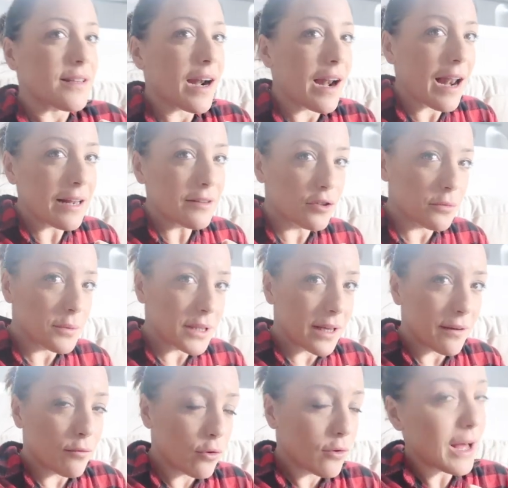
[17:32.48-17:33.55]
tra l'altro mi
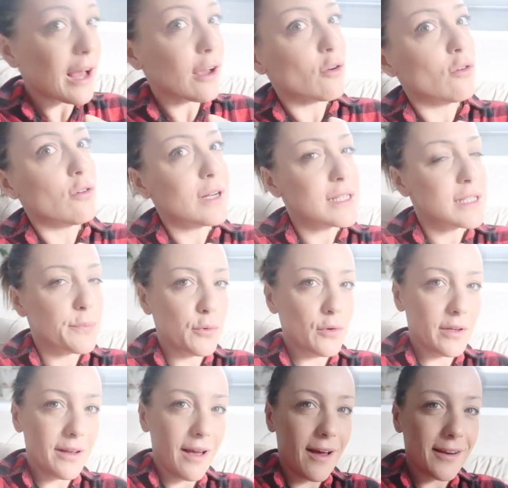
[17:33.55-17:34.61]
devo ancora
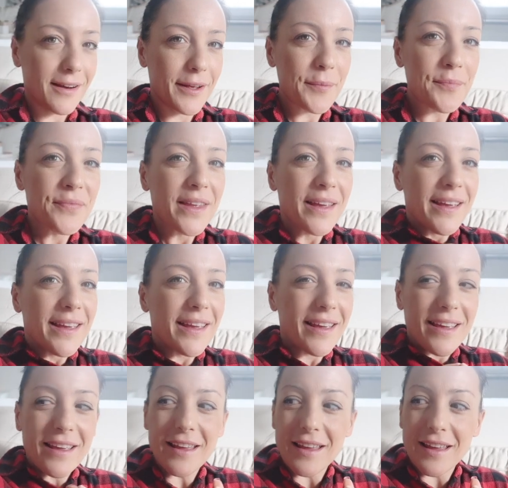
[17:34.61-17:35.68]
spogliare
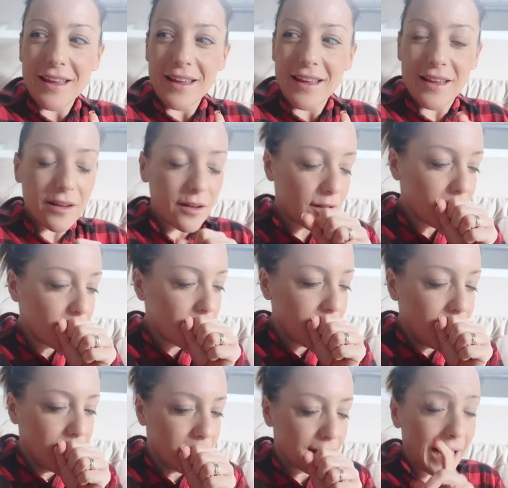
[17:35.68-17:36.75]
e
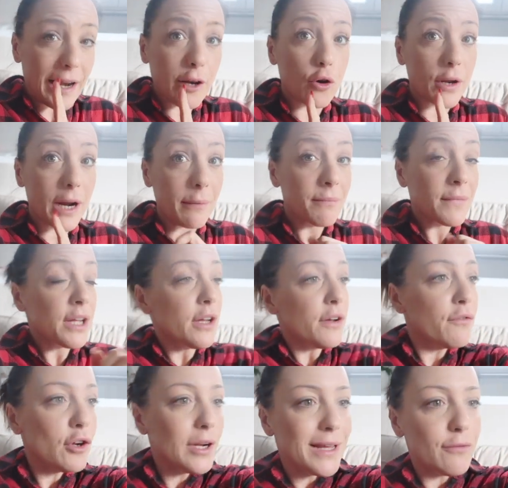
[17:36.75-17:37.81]
allora
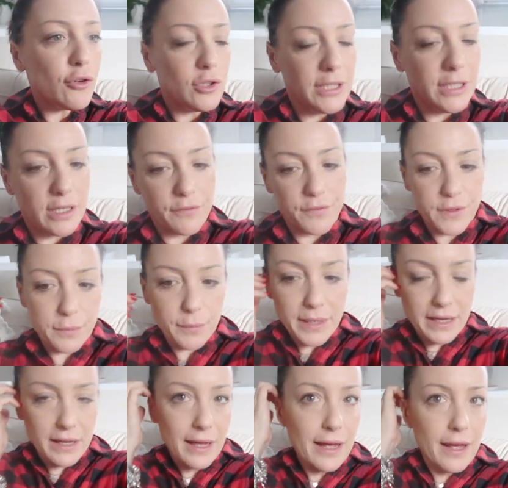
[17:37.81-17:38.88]
volevo dirvi
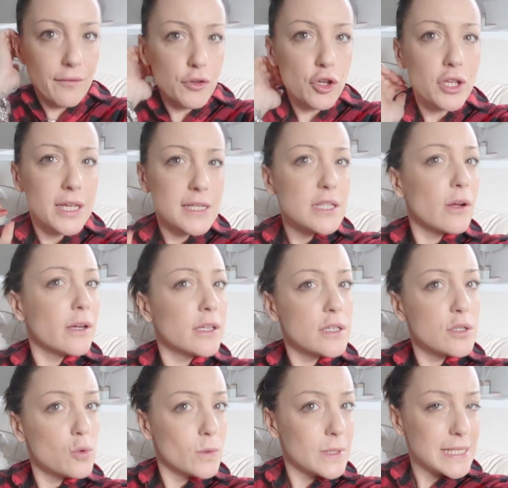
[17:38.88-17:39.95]
perché vi ho chiesto anche
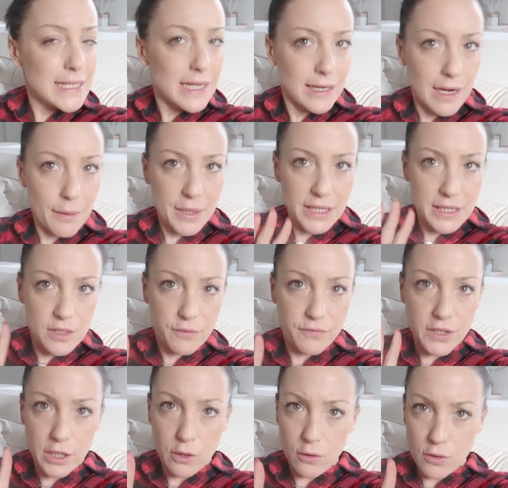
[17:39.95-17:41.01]
su Instagram adesso
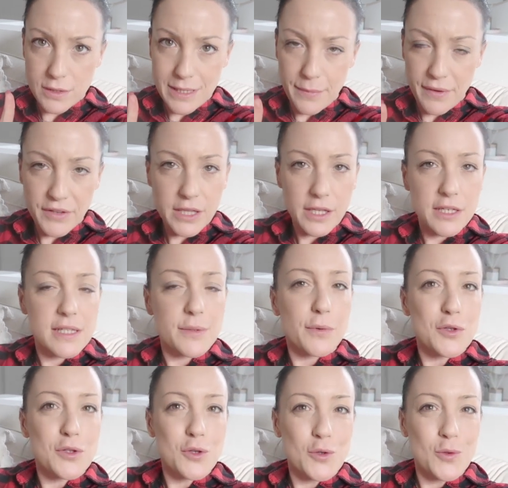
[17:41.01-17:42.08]
vi dico cosa mi avete
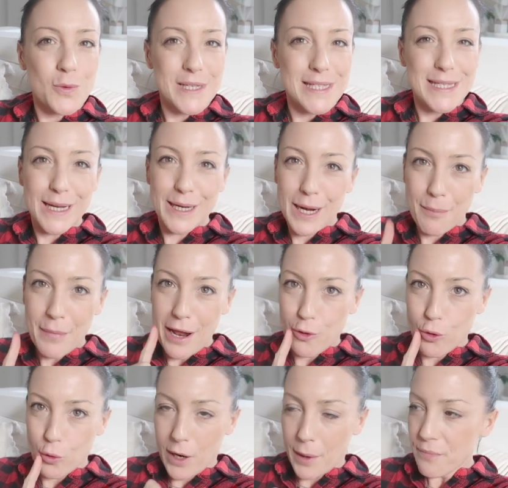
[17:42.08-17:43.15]
risposto su Instagram
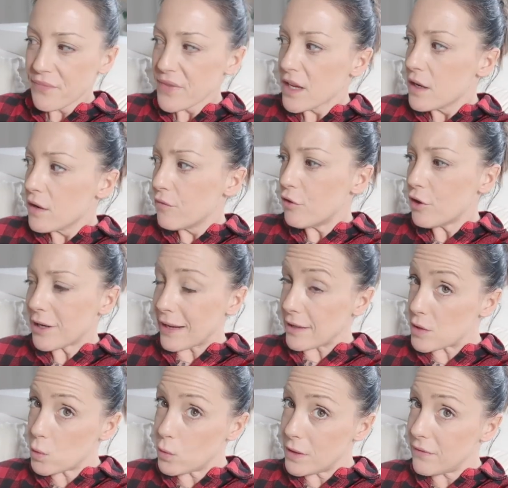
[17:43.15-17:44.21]
allora
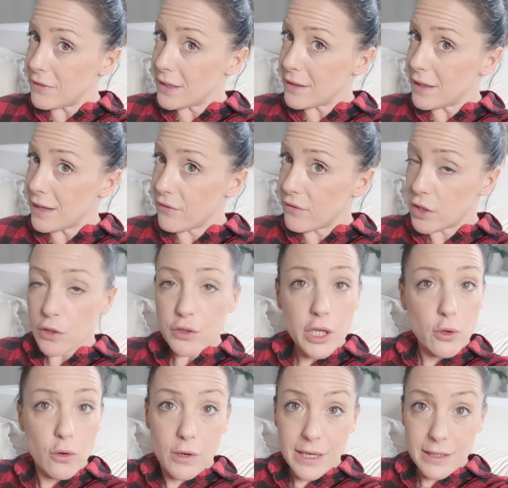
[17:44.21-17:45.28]
vorrei suddividere i video
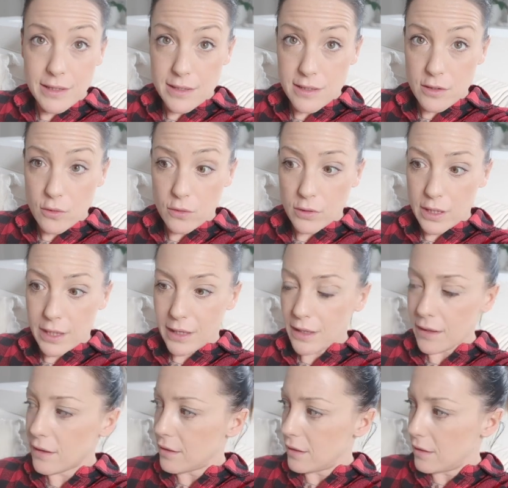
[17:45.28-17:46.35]

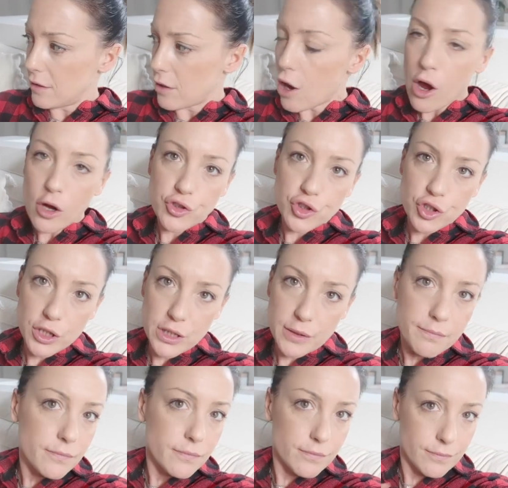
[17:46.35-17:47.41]
decorazione eh,
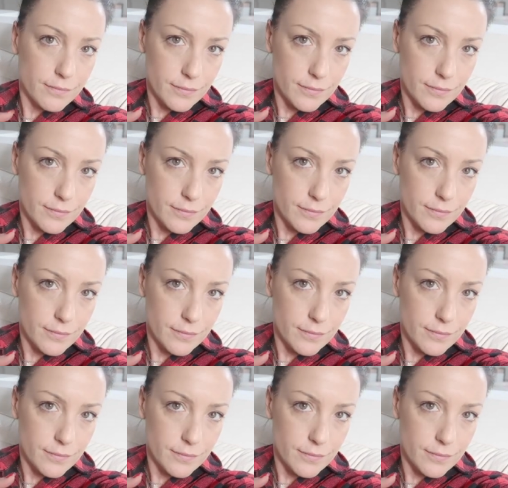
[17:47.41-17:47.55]
oggi